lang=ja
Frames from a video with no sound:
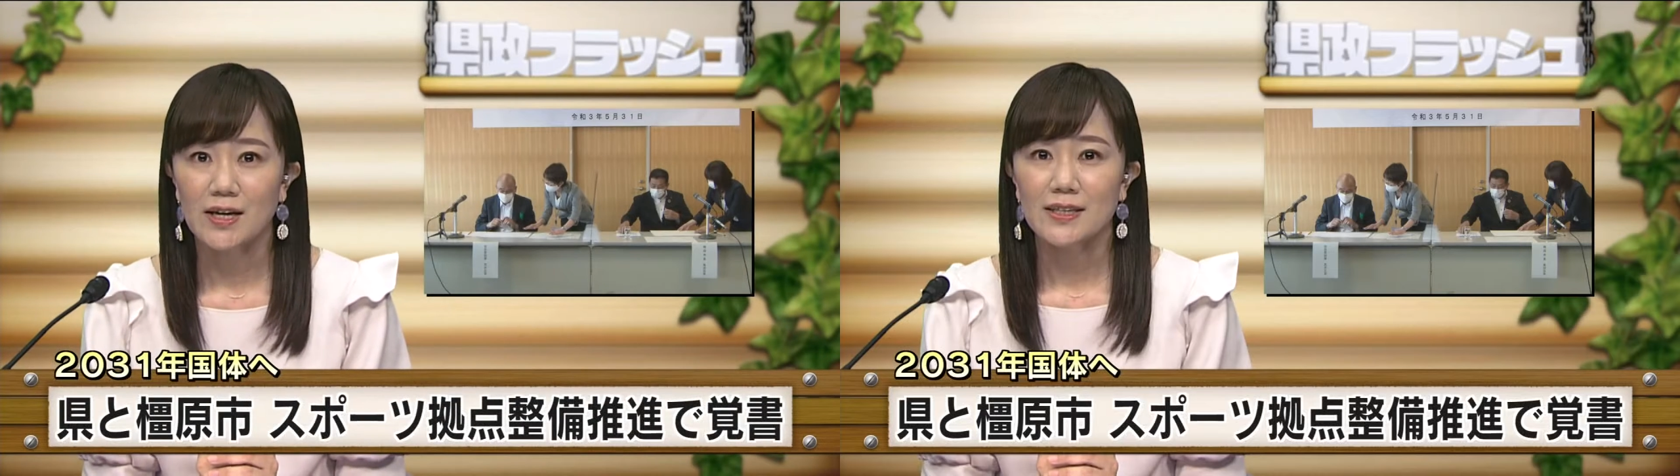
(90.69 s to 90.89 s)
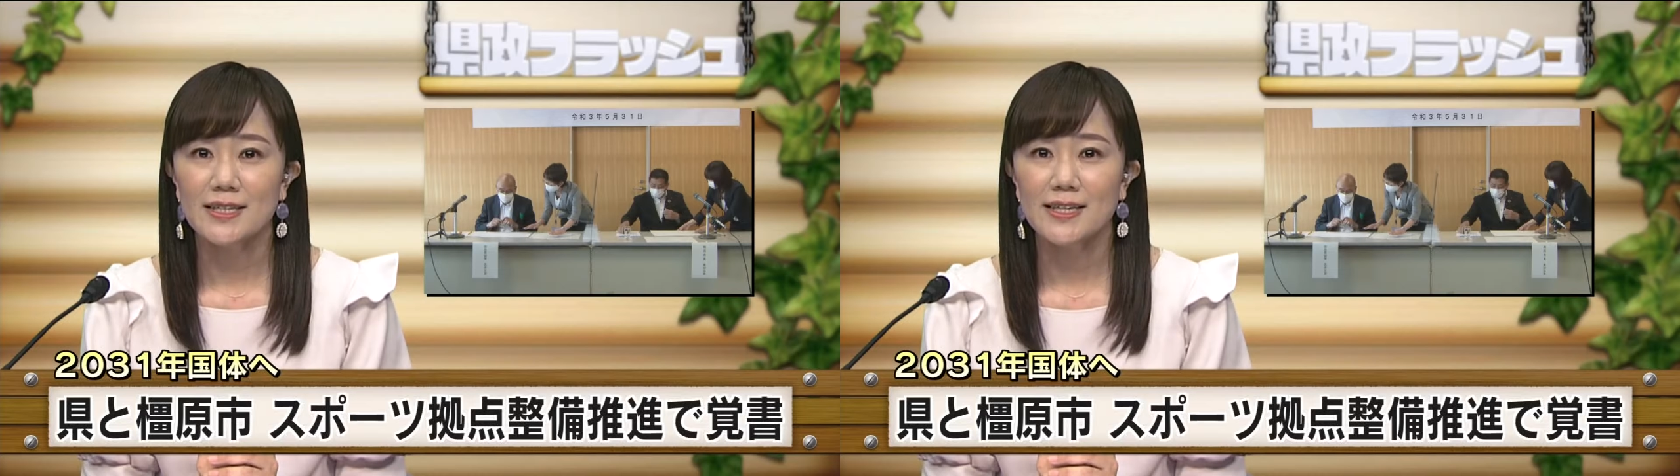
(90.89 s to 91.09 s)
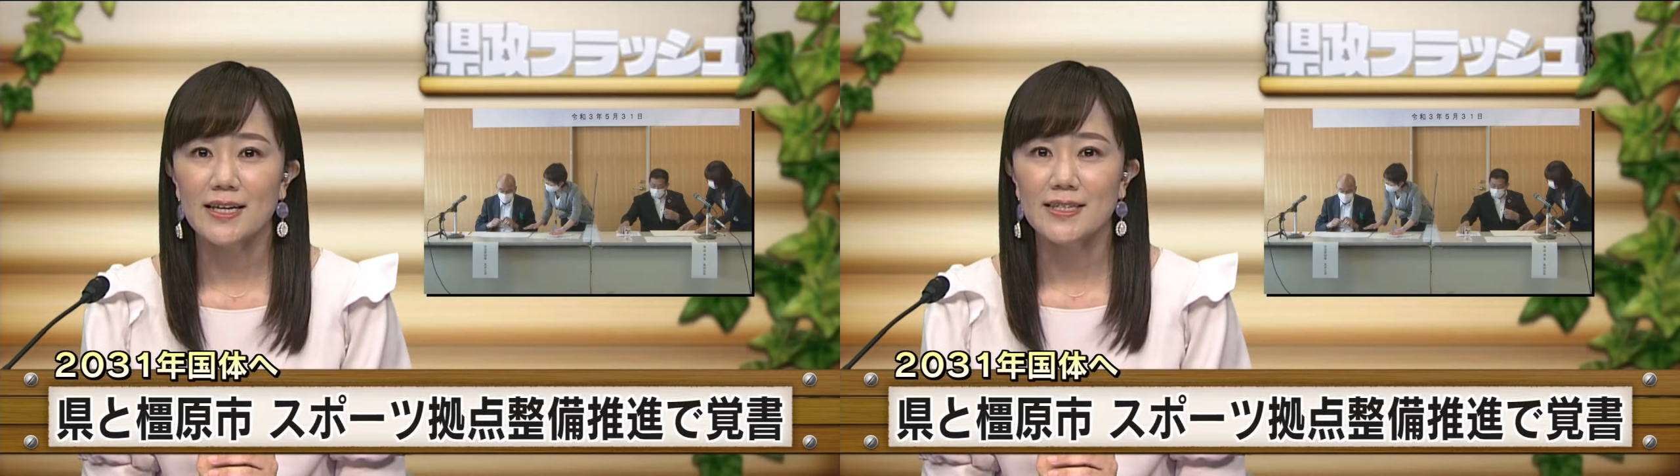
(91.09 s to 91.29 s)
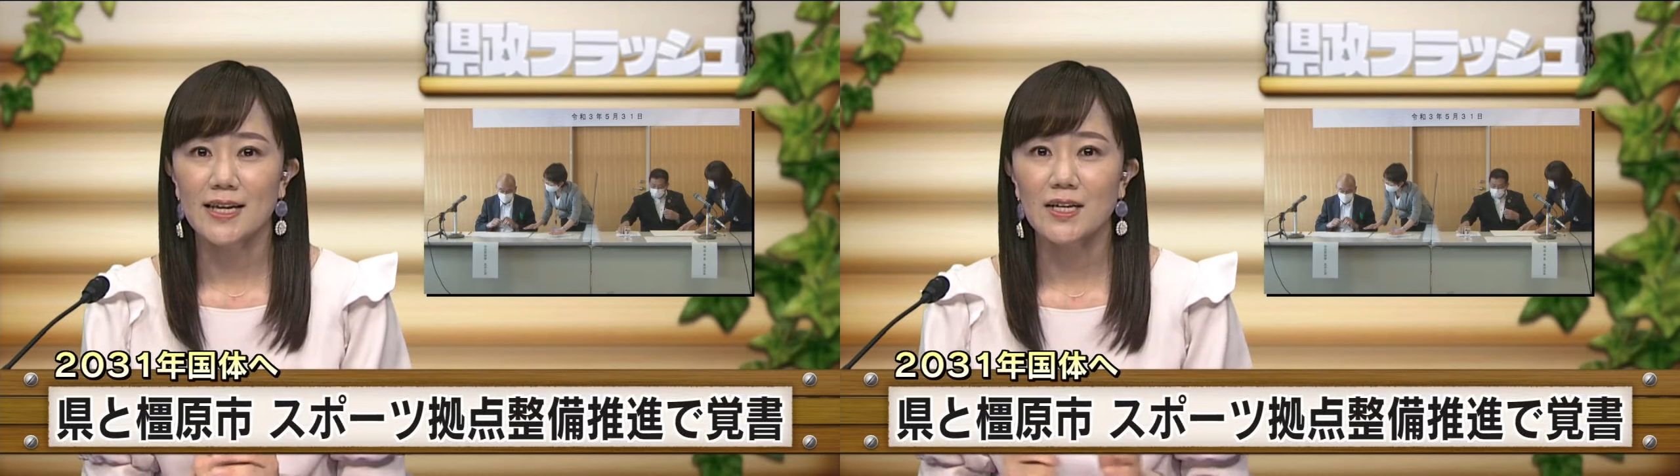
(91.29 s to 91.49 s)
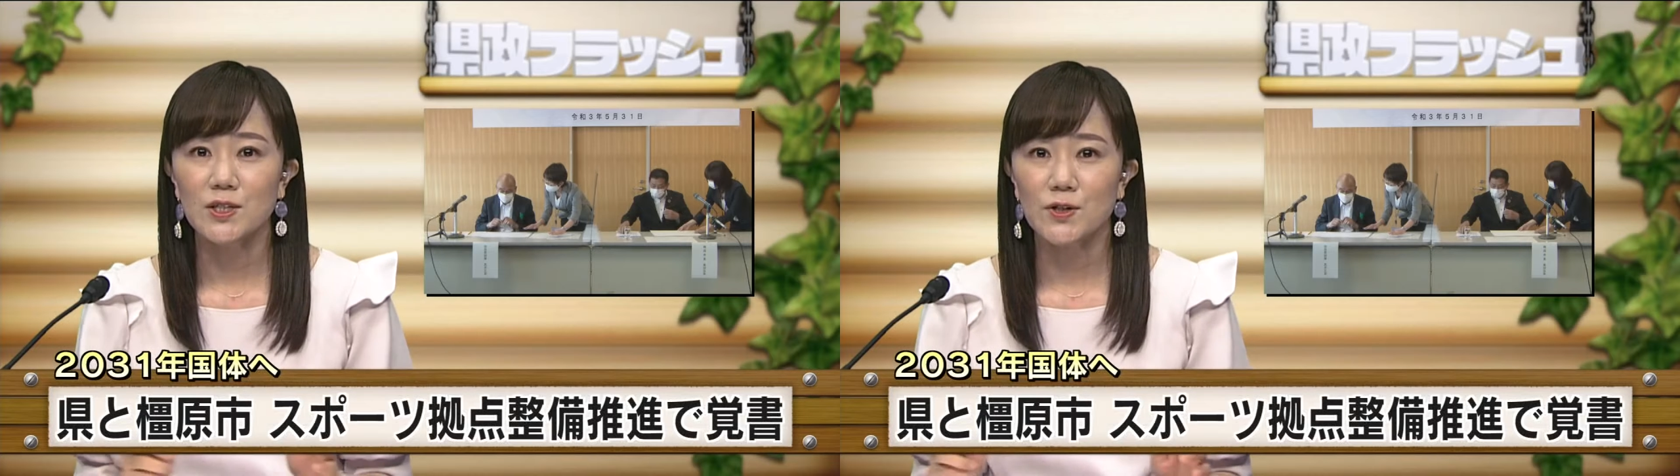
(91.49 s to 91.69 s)

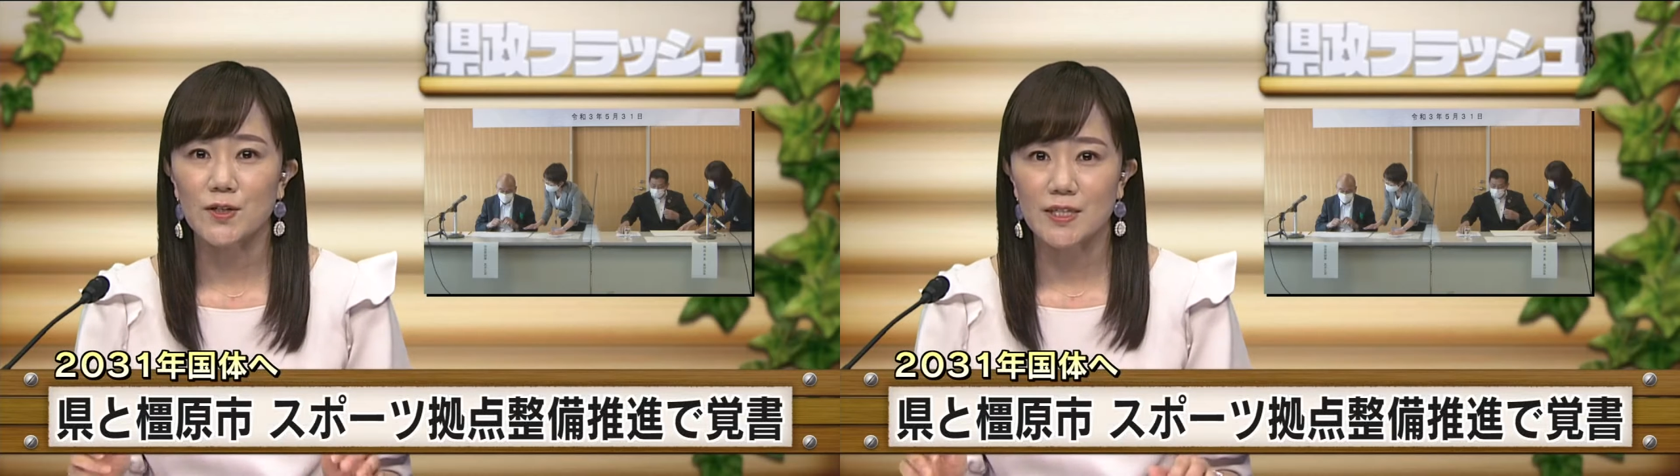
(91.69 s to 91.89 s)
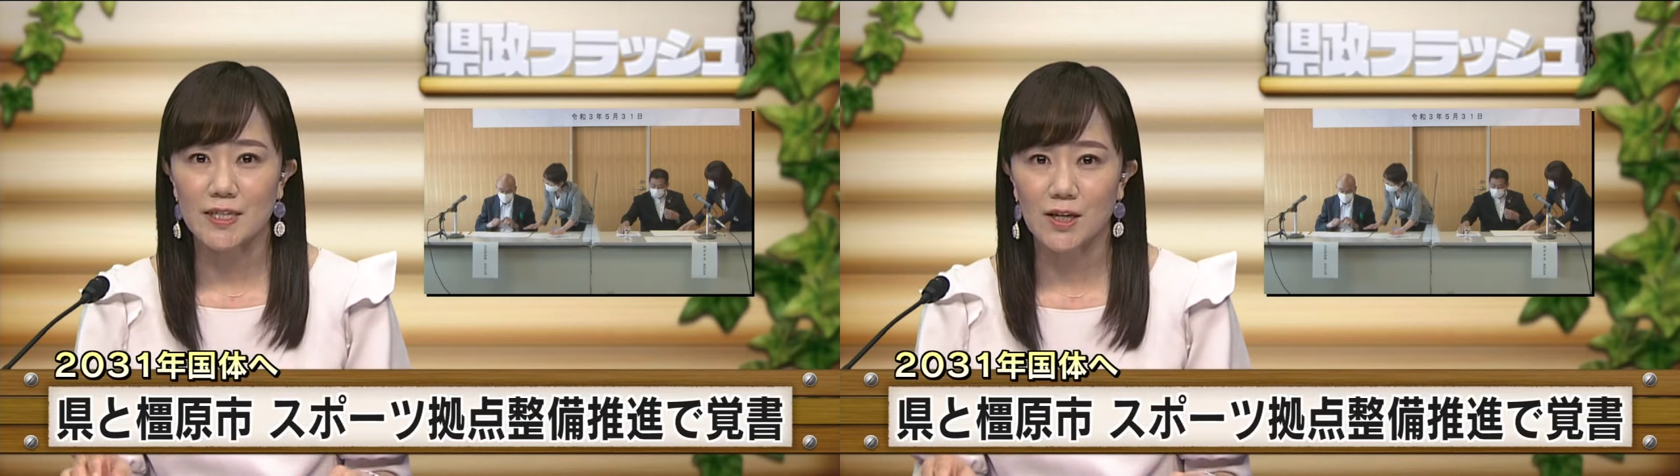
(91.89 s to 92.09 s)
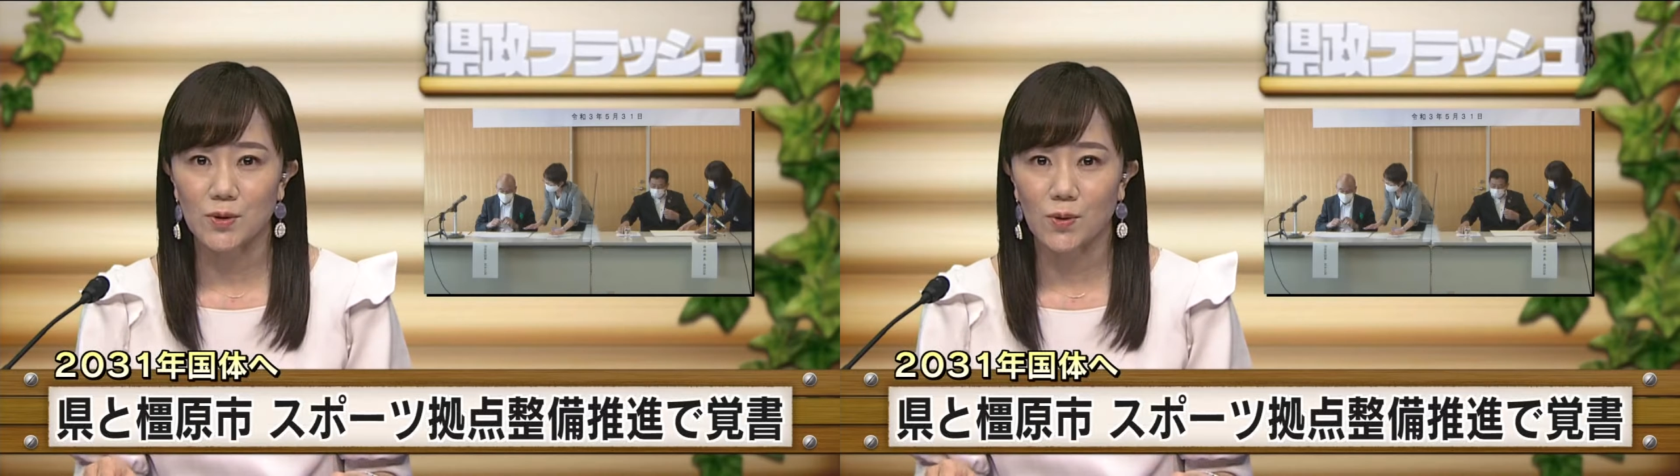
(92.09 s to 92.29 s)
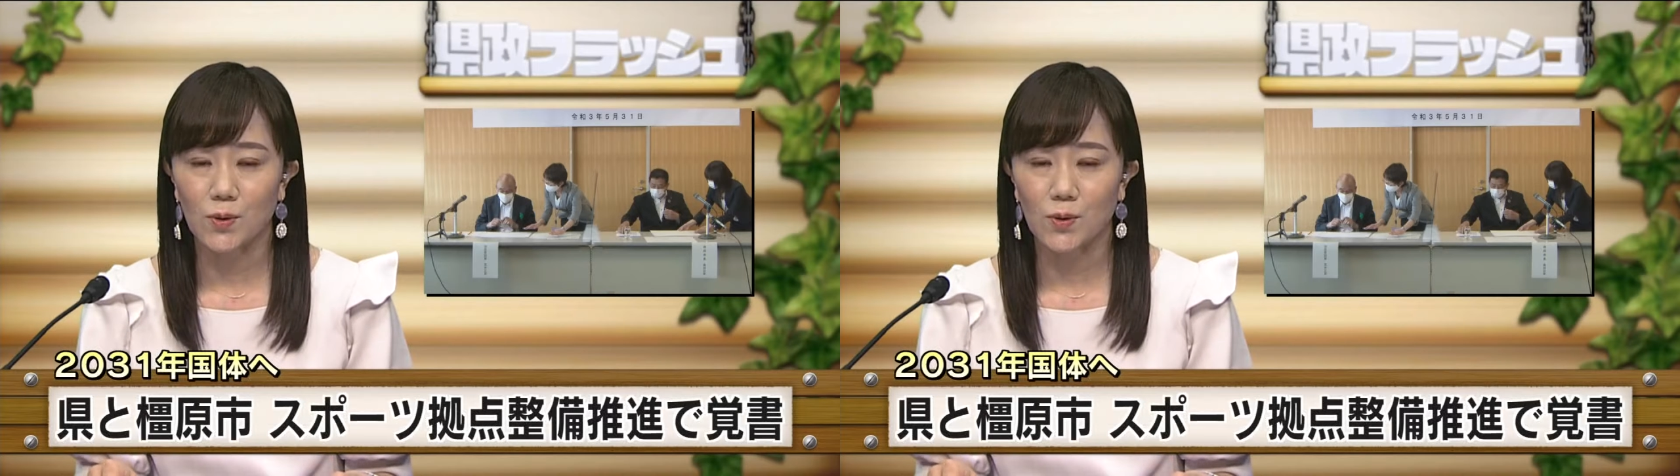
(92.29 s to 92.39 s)
2031年の